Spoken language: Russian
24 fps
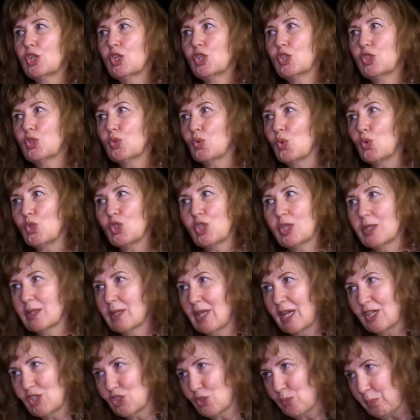кто-то
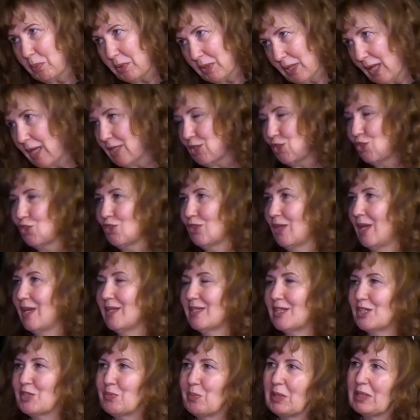даже плачет на
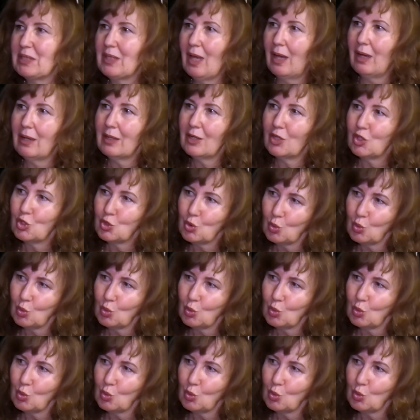этих спектаклях,